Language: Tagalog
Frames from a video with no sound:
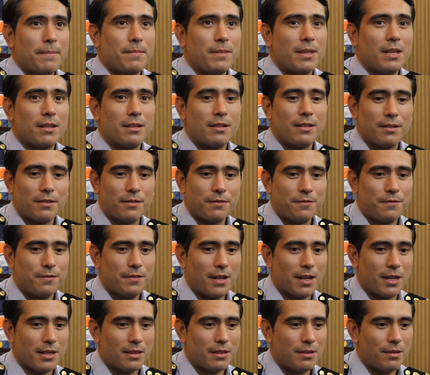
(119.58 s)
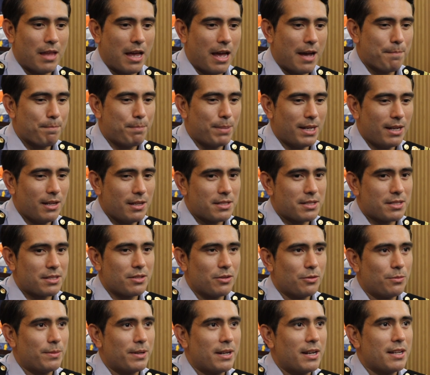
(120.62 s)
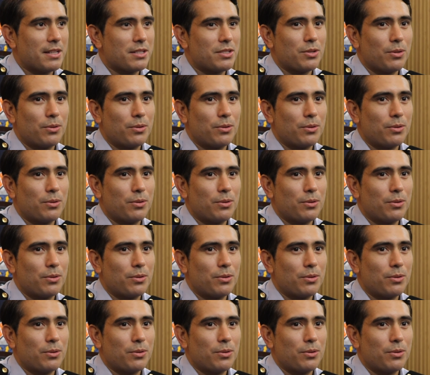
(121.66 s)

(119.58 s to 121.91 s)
ng flood. Ang bilis umangat